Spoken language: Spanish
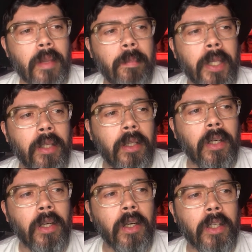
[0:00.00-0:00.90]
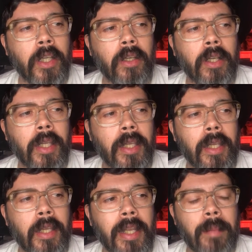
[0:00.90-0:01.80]
Pero creo
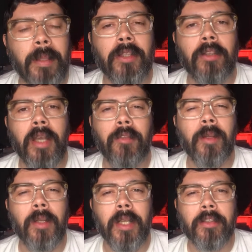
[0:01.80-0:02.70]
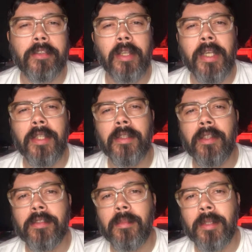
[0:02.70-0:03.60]
que el aspecto gráfico en la consola de
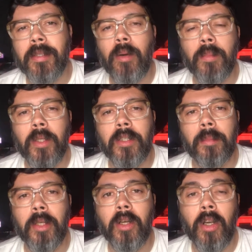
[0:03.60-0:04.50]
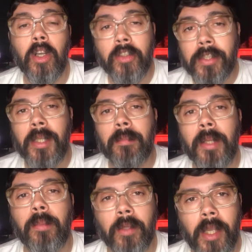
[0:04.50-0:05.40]
Nintendo siempre estaba un poquito mejor. No
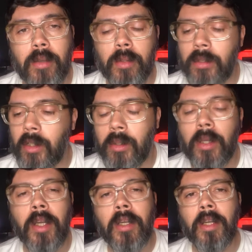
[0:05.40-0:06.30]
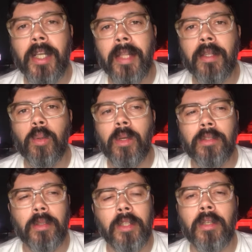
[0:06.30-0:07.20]
siempre, porque hay unos grandes
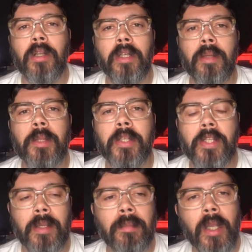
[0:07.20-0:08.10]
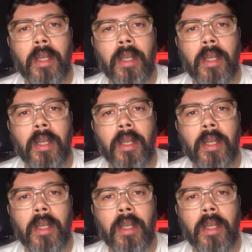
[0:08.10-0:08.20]
juegos, sobre todo los de Virgin,